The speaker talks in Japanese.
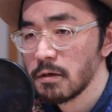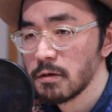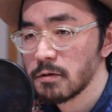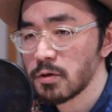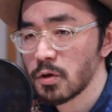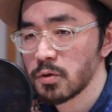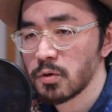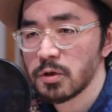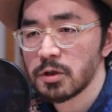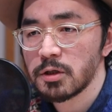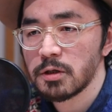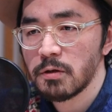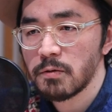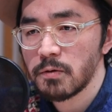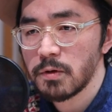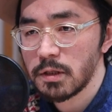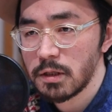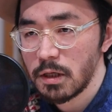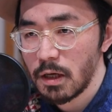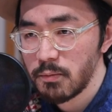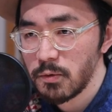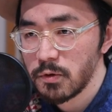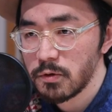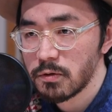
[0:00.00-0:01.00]
その死を
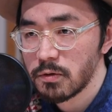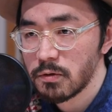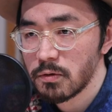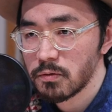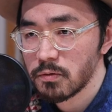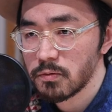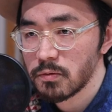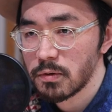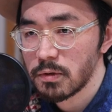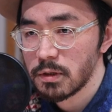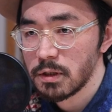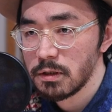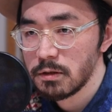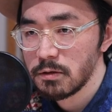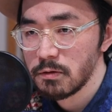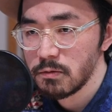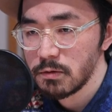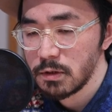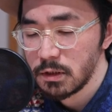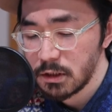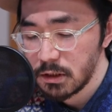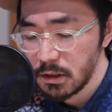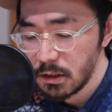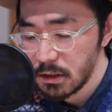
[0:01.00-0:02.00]
悼むっていうのは非常
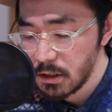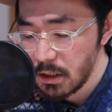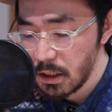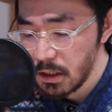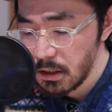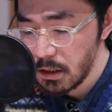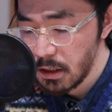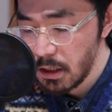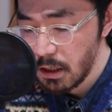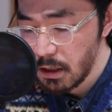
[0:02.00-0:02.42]
に自然